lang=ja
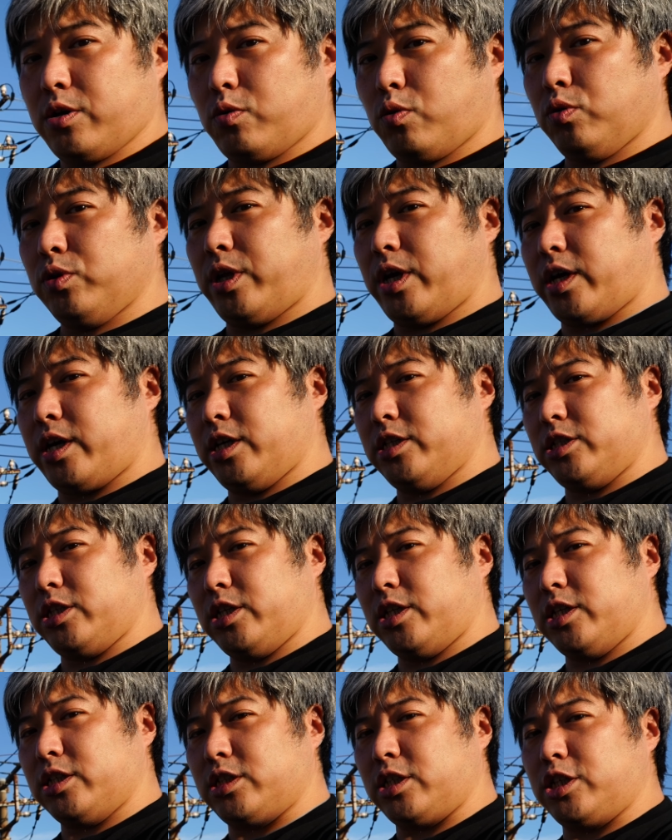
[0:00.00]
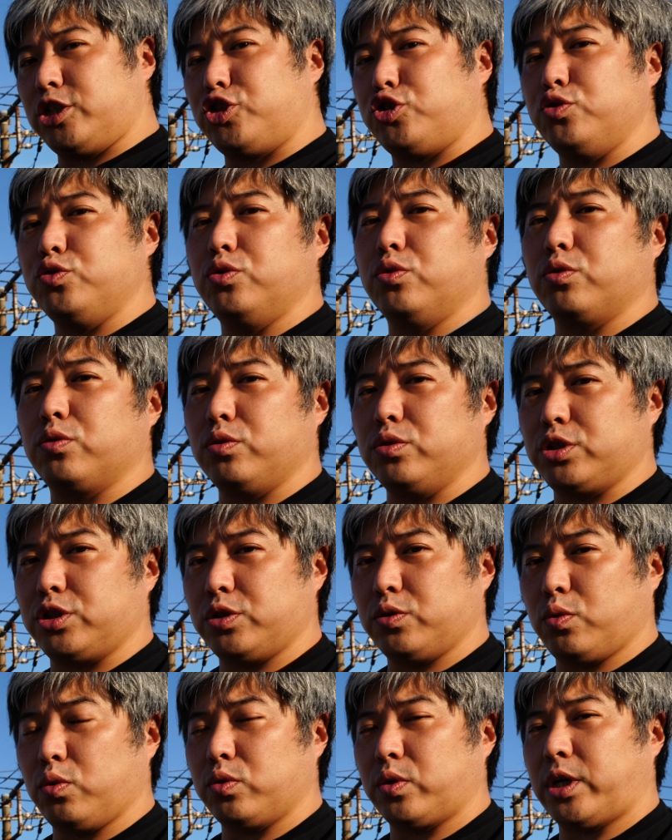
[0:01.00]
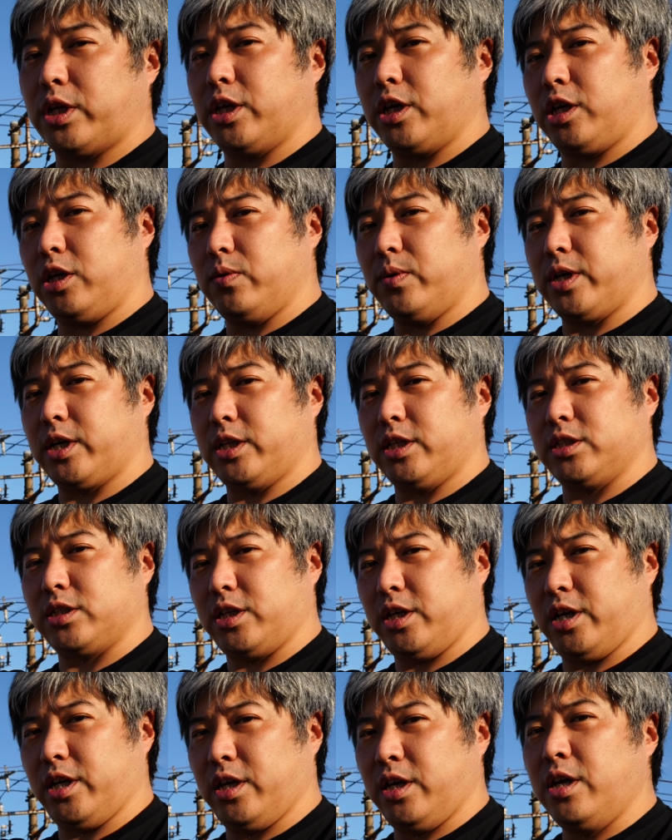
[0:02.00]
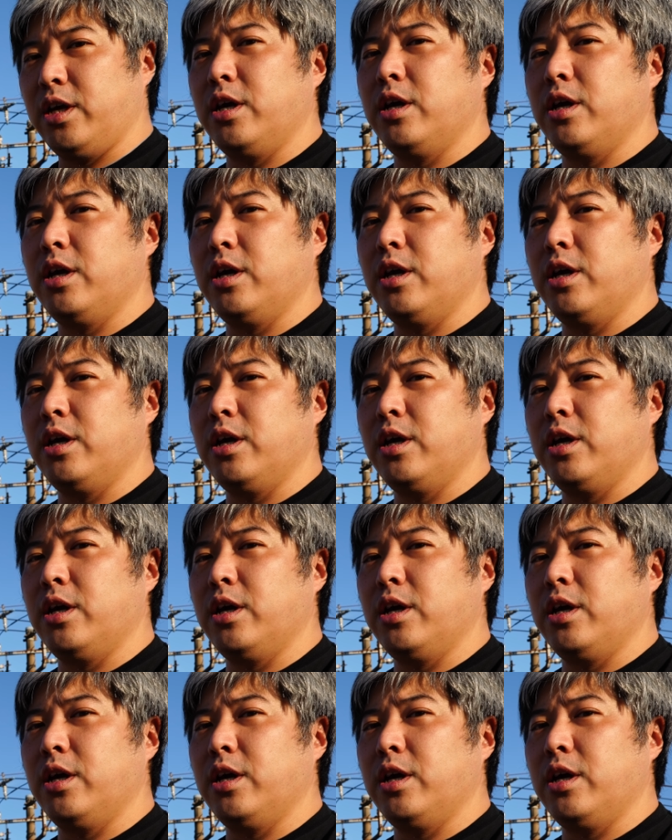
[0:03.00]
こんな感じでですね収録をすることができるわけですね。